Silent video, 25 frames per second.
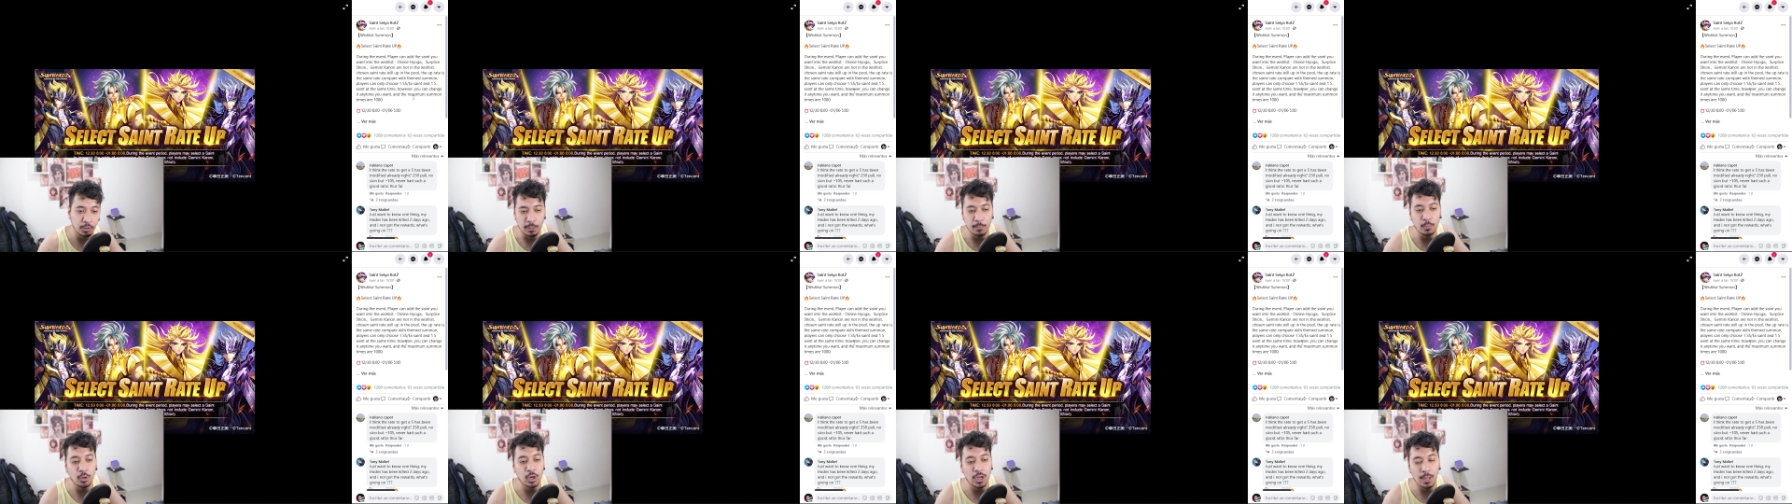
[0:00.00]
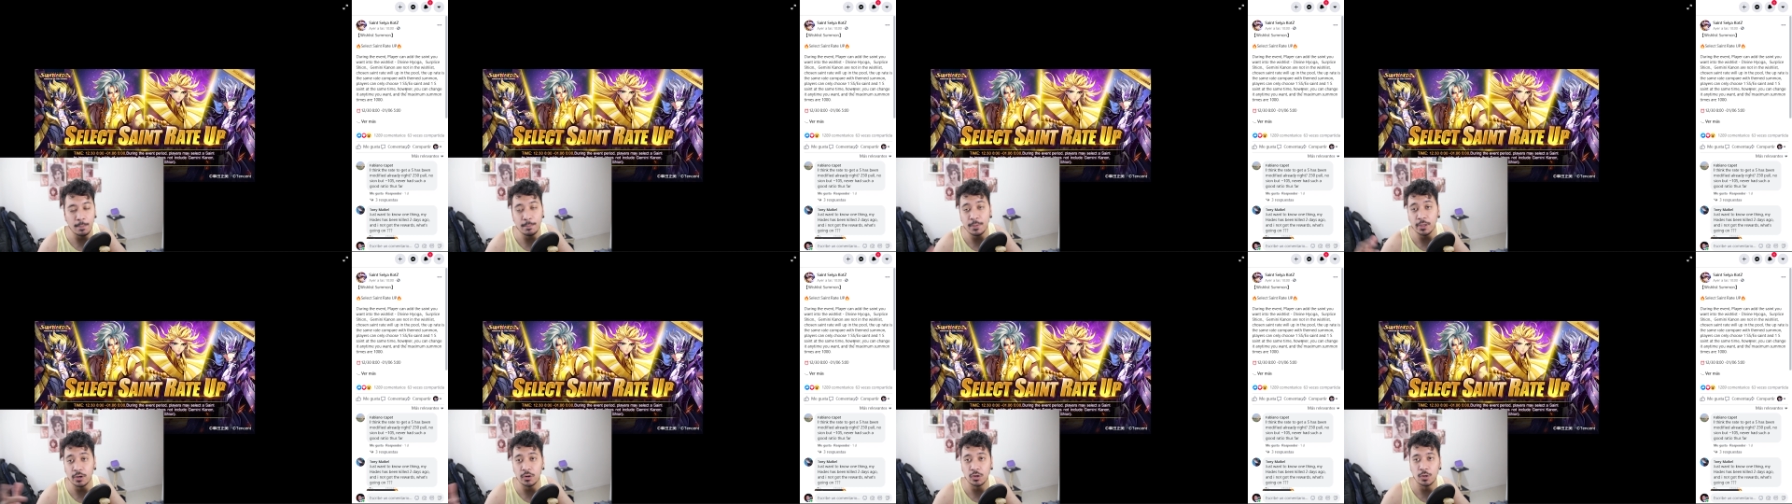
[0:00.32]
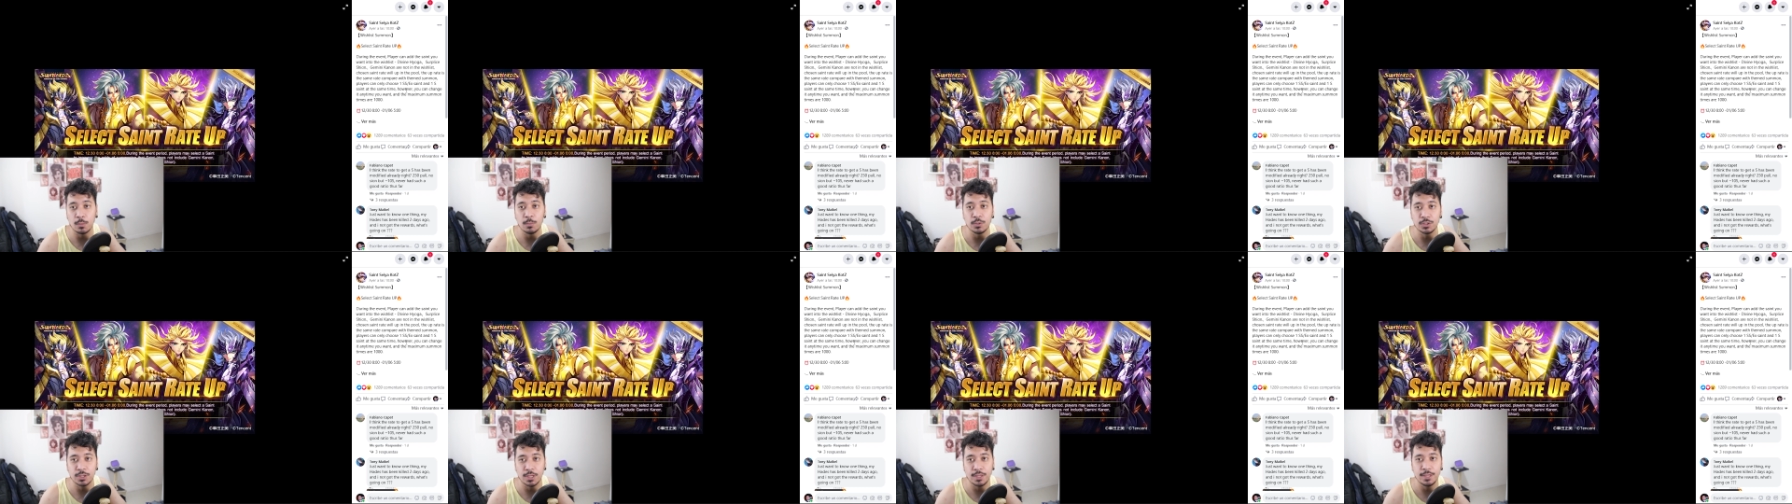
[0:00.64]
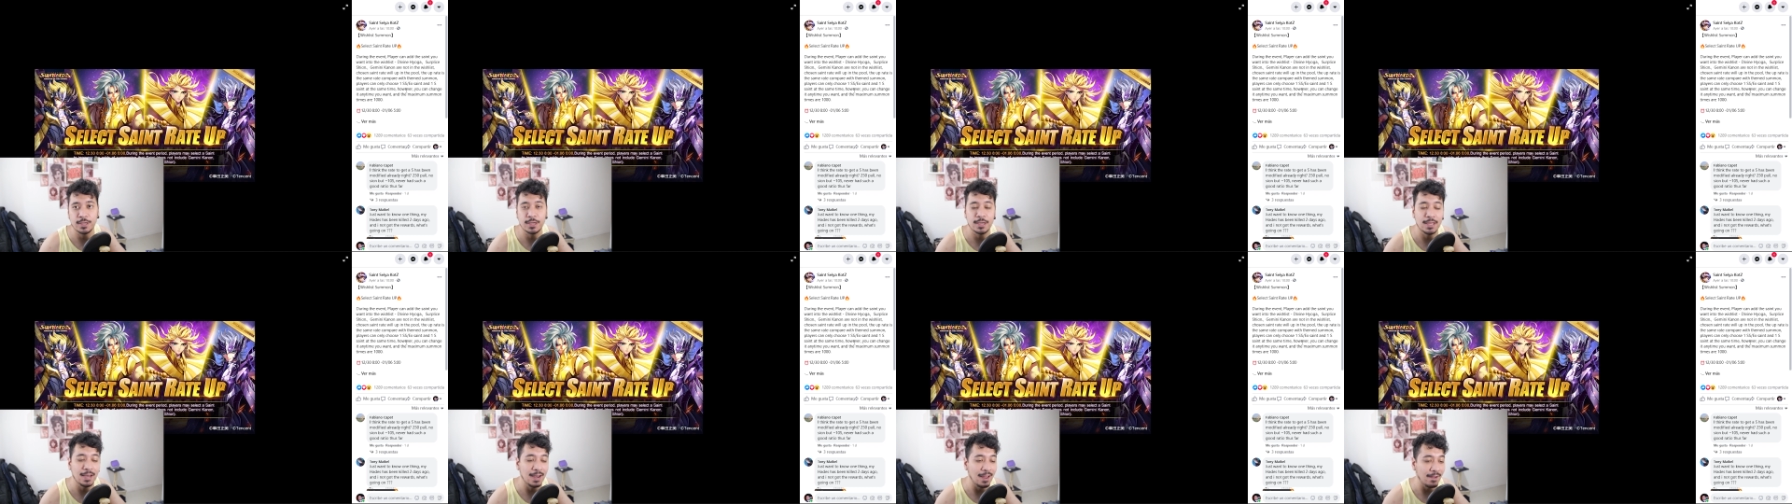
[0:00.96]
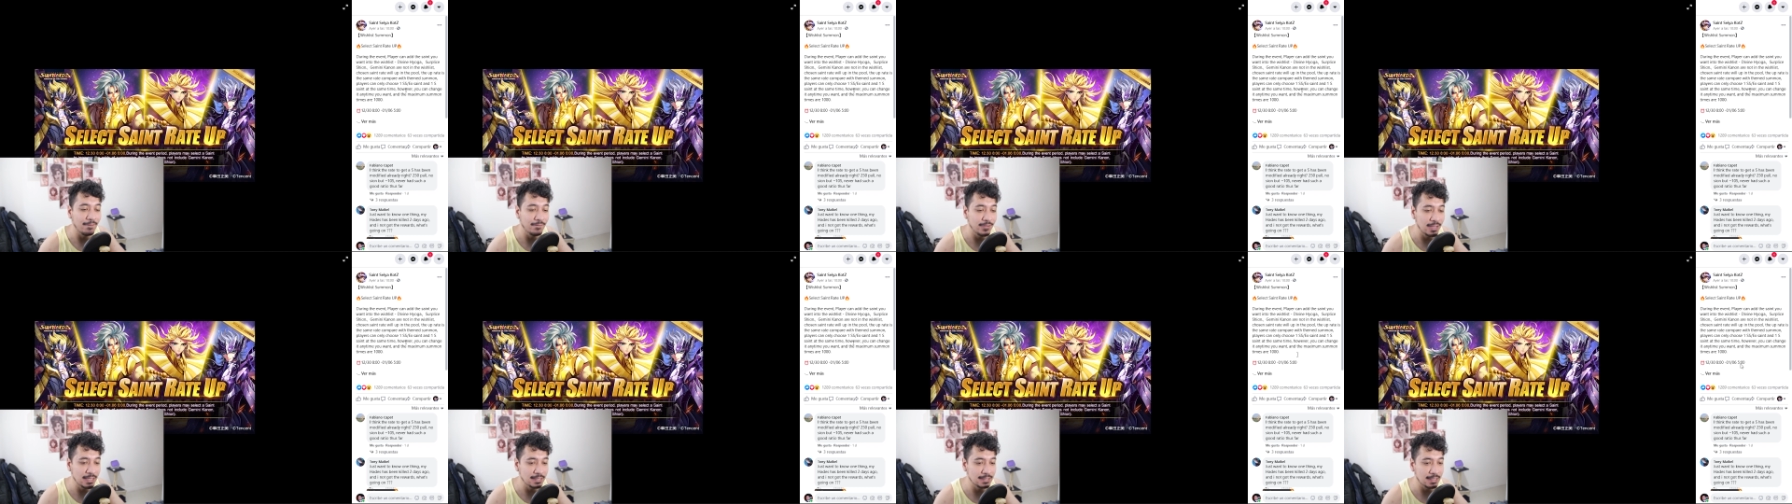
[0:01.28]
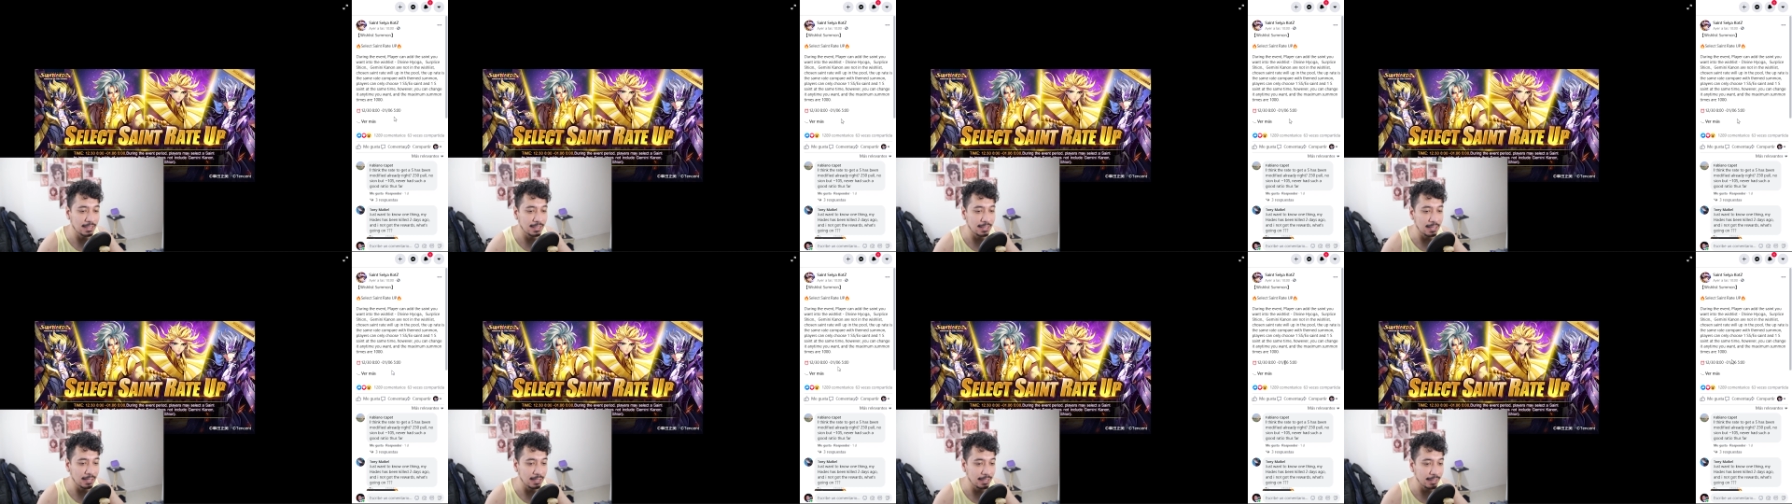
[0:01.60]
Podemos cambiarlo, como ya dije, las
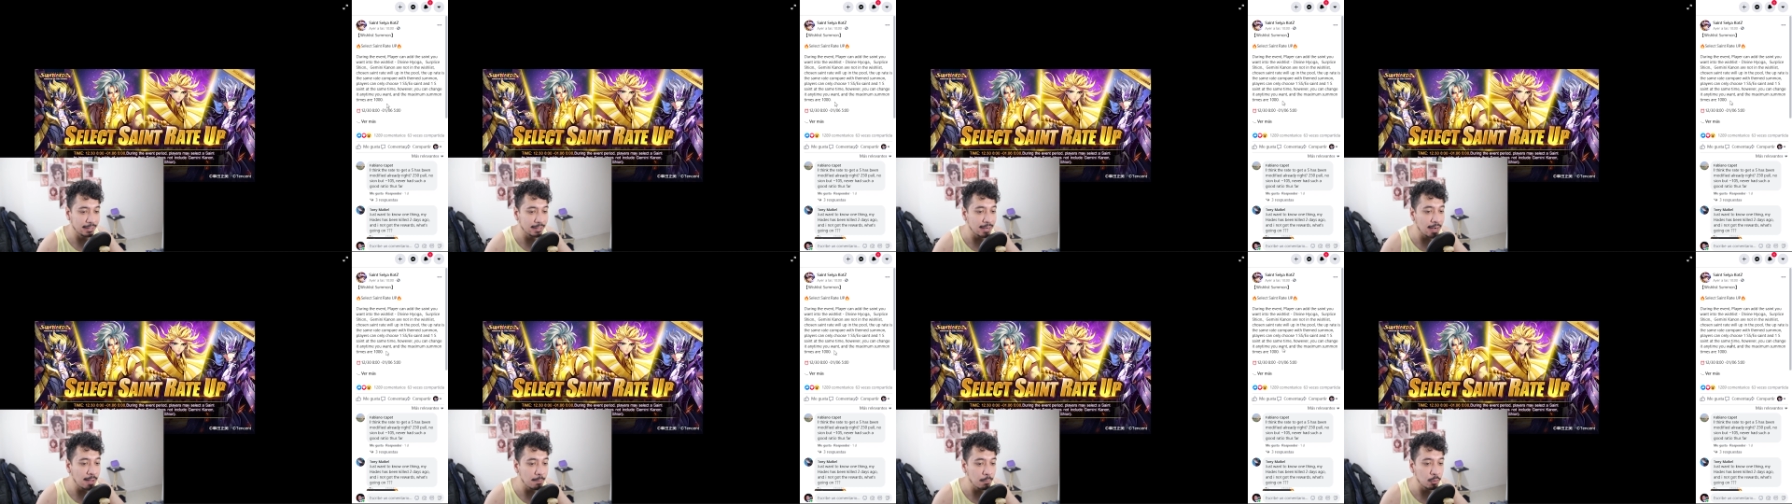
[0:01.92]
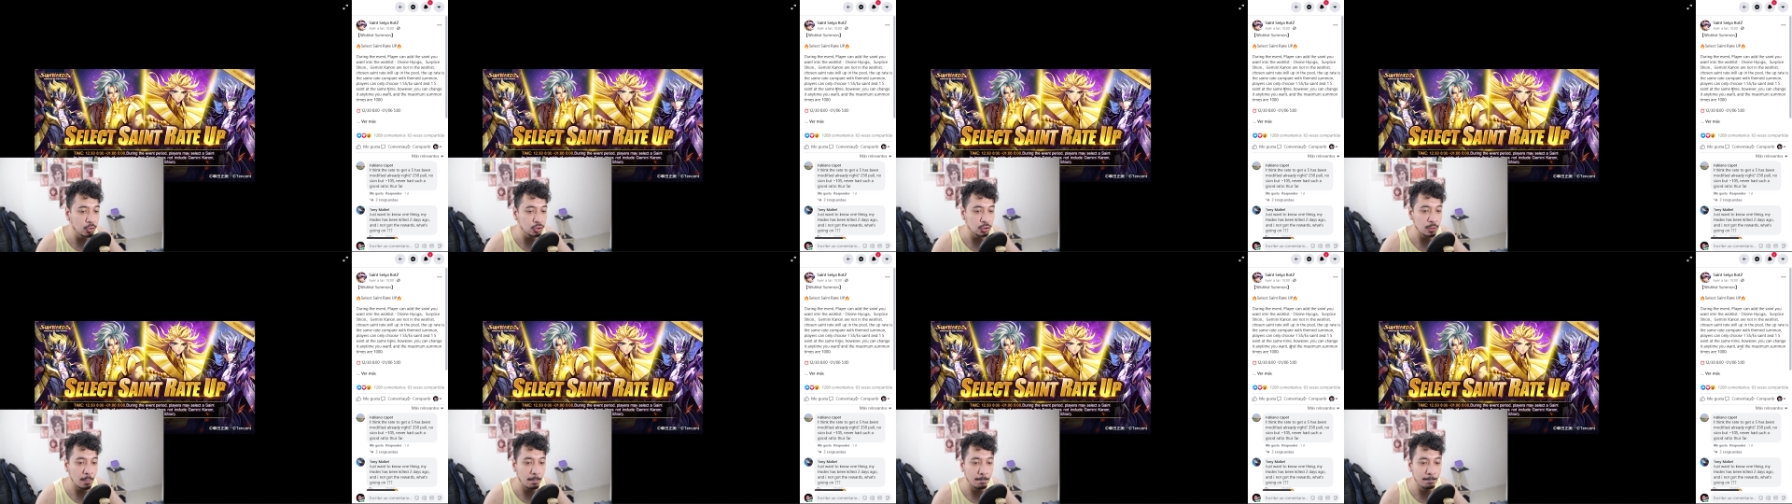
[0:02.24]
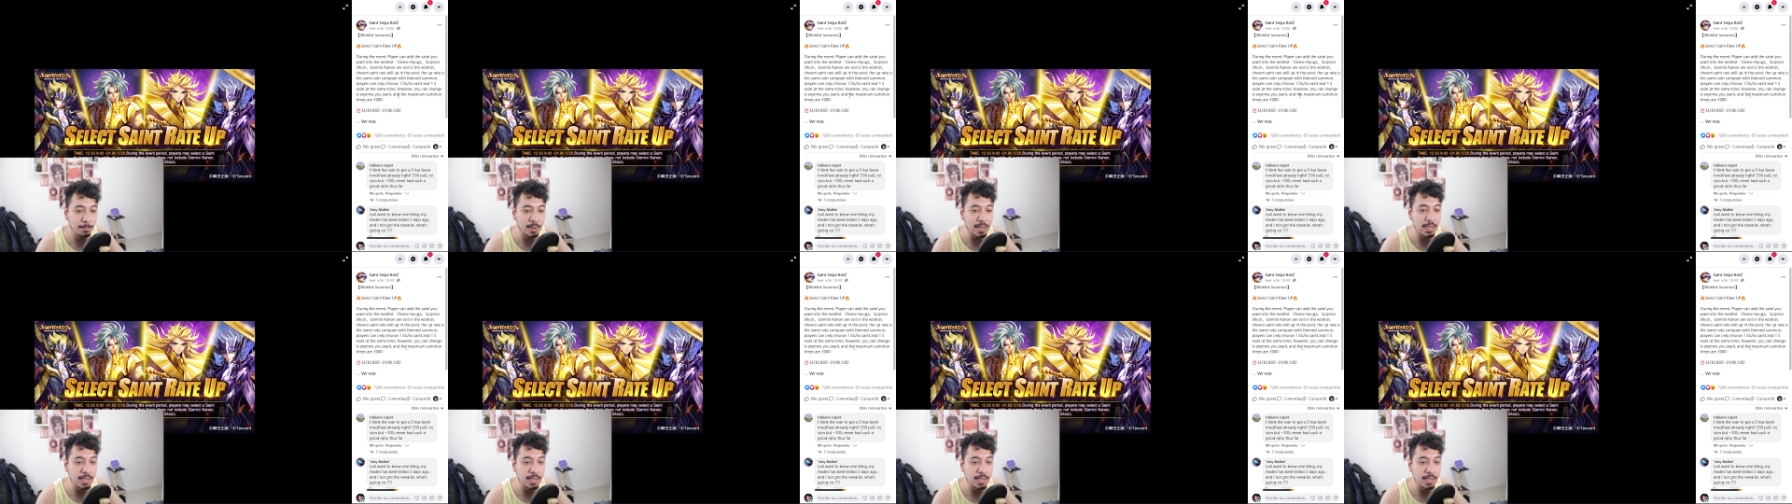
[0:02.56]
veces que querramos,